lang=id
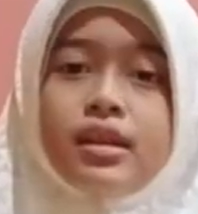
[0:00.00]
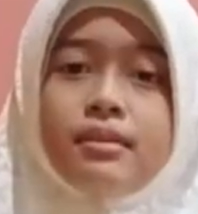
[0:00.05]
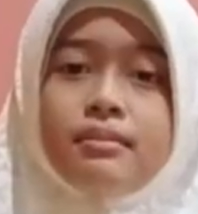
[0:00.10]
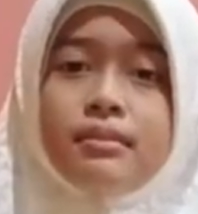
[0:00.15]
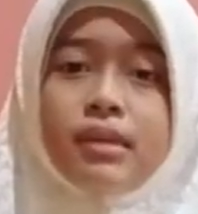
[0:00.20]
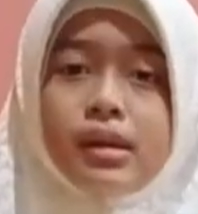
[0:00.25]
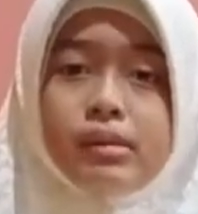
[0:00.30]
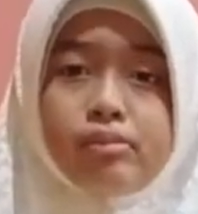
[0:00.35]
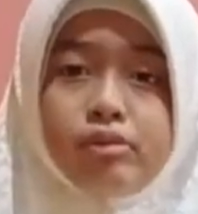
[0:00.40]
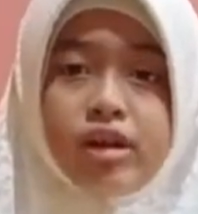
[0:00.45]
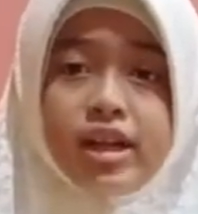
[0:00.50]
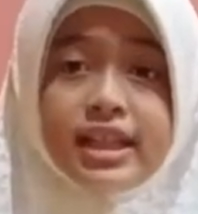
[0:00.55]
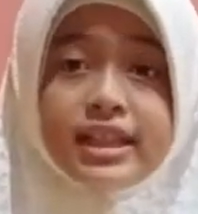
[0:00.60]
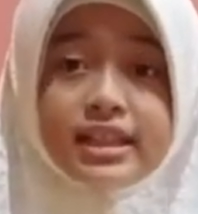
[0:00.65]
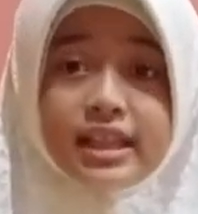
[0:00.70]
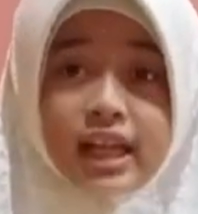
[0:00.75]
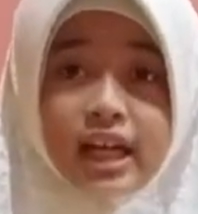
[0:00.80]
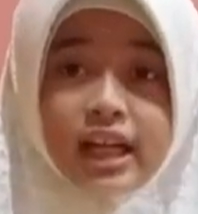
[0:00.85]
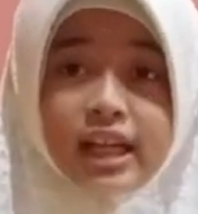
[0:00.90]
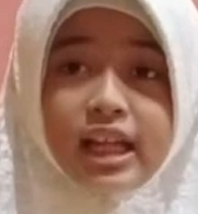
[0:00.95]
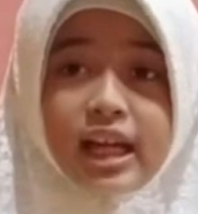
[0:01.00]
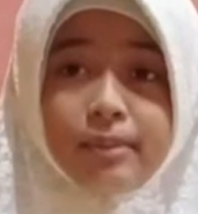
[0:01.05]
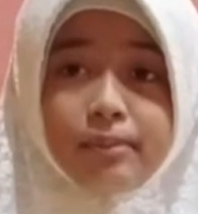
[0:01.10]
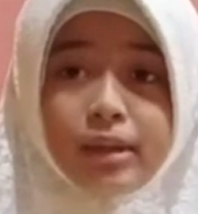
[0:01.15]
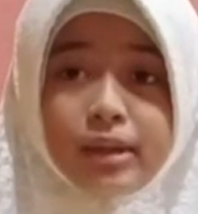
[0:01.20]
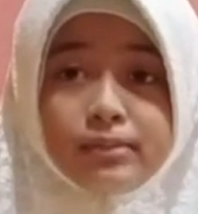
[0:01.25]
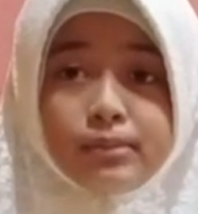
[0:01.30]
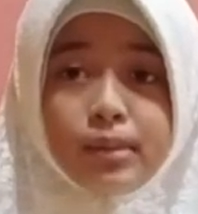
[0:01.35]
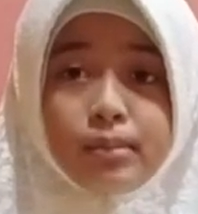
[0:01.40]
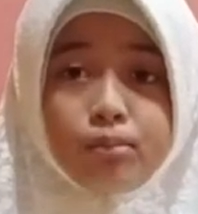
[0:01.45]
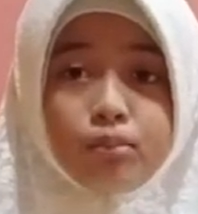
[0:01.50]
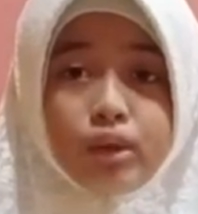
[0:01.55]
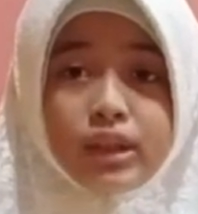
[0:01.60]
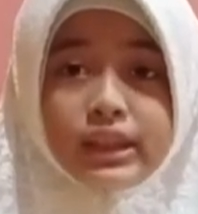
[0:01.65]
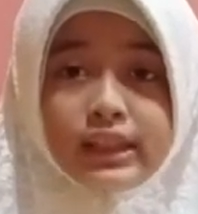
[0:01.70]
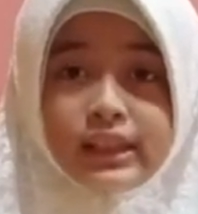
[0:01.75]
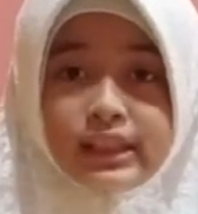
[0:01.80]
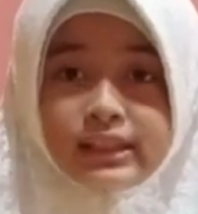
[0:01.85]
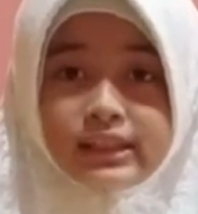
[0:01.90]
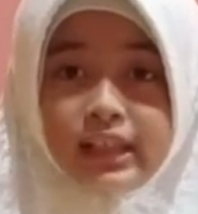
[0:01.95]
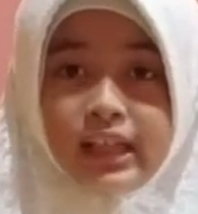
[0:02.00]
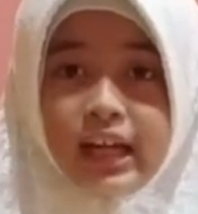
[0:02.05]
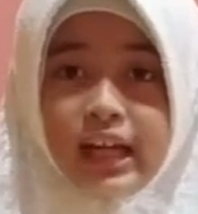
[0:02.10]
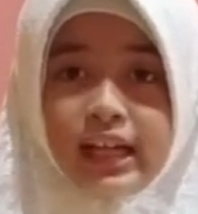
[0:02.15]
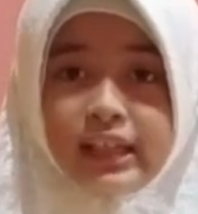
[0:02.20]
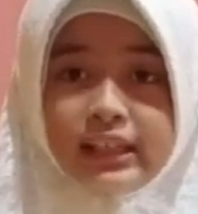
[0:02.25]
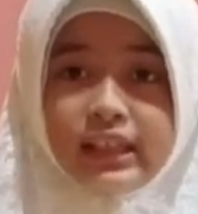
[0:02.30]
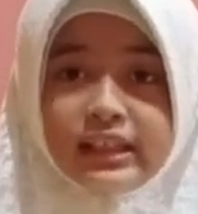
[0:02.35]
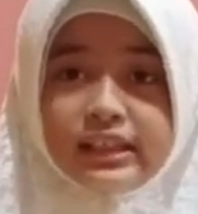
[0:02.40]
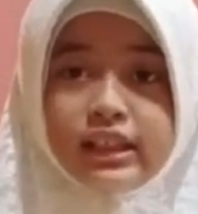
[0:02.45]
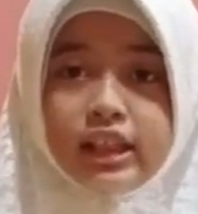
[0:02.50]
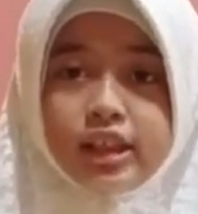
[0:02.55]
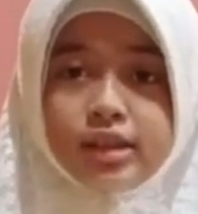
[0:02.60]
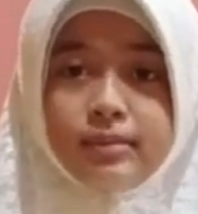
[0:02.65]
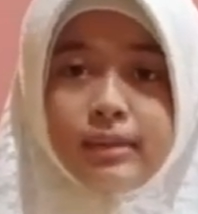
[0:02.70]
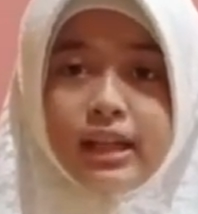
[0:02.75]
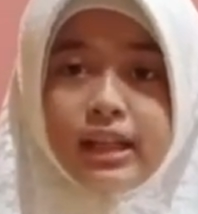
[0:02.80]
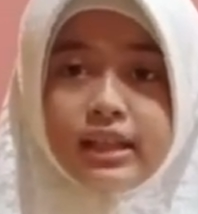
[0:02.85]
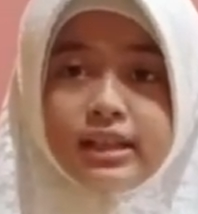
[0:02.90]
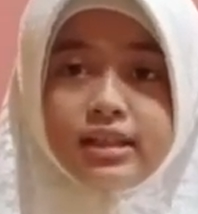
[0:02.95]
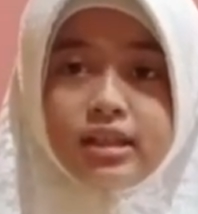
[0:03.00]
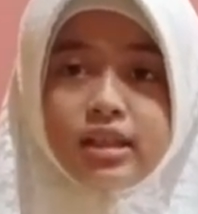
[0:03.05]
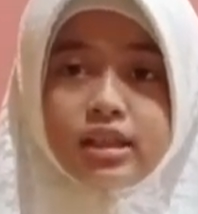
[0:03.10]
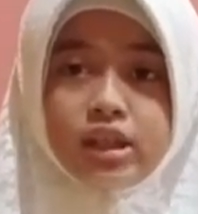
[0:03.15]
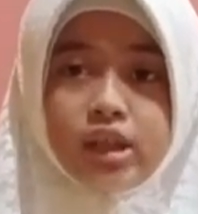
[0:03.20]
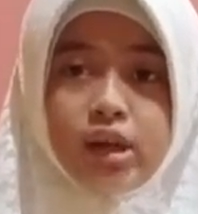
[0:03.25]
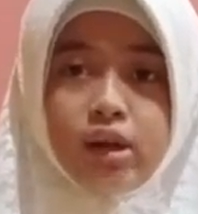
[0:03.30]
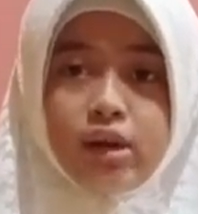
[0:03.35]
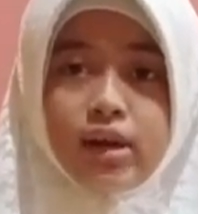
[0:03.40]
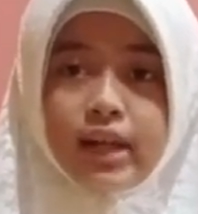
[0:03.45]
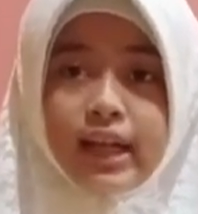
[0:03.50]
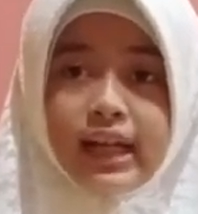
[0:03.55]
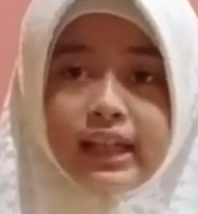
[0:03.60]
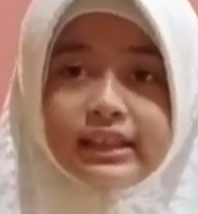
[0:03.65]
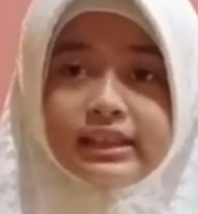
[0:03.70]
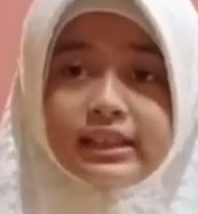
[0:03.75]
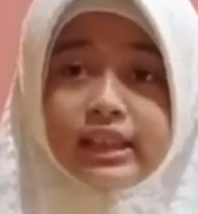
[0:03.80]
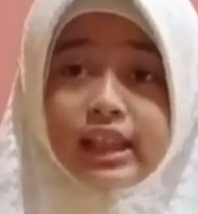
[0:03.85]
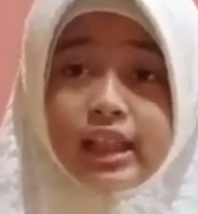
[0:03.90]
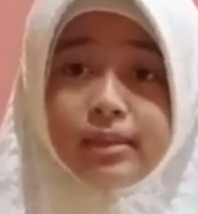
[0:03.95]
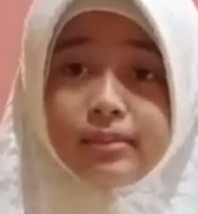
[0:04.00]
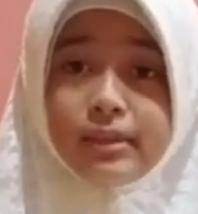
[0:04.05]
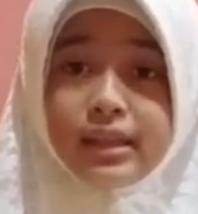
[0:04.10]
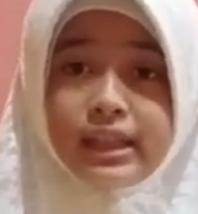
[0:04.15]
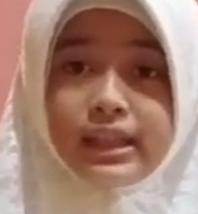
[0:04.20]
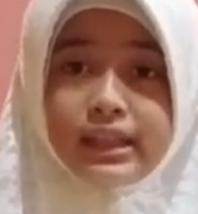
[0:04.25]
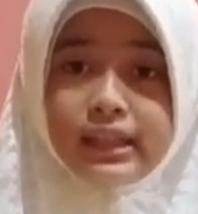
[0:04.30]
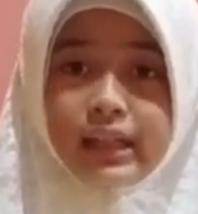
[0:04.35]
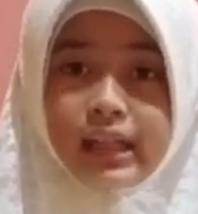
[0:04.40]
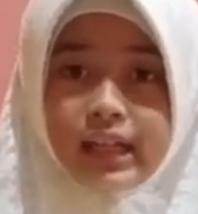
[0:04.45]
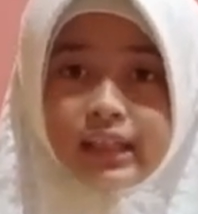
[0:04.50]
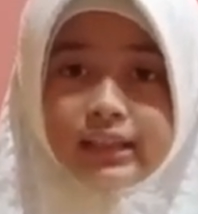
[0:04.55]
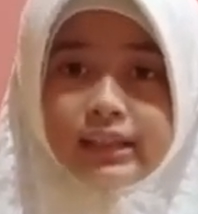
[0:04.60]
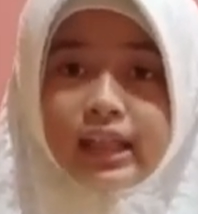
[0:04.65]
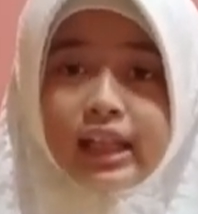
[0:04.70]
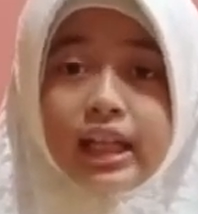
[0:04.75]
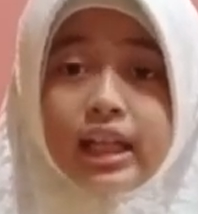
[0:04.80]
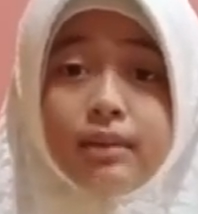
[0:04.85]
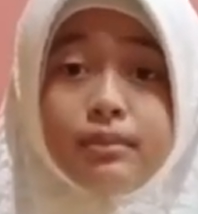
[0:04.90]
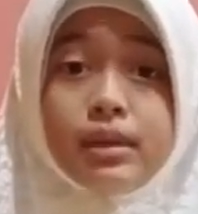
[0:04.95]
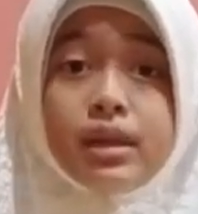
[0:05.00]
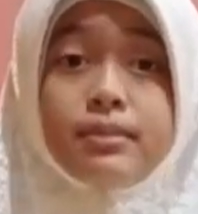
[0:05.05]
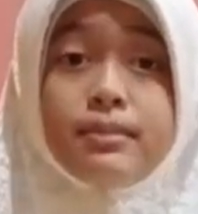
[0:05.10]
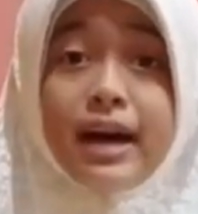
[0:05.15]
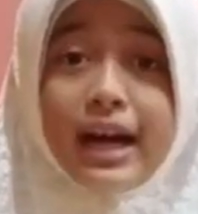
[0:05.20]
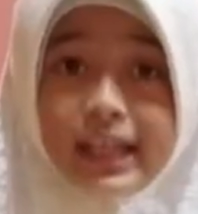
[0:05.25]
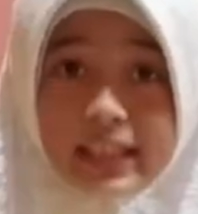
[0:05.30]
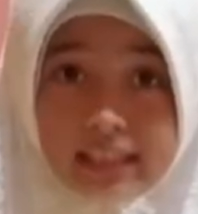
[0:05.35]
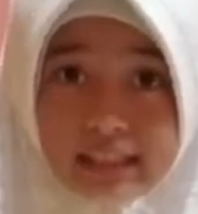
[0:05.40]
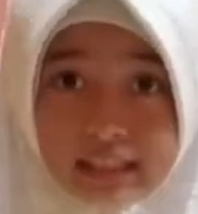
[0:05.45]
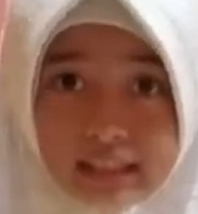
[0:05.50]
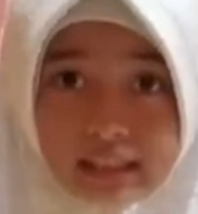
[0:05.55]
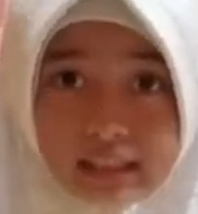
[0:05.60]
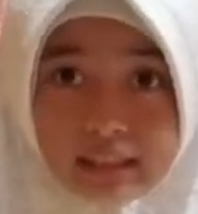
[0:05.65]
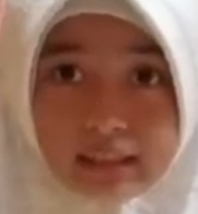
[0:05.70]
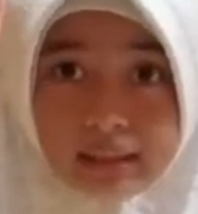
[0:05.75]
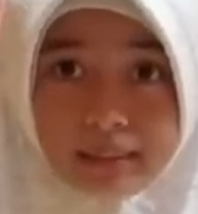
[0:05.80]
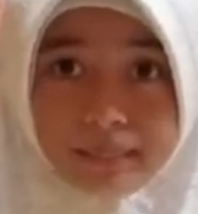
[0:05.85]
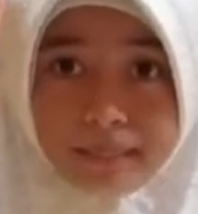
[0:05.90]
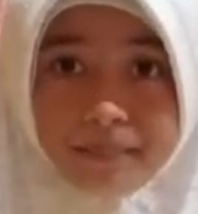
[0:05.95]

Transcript: Berpuasa dapat membuat kesehatan jasmani seseorang jadi meningkat dan lebih baik.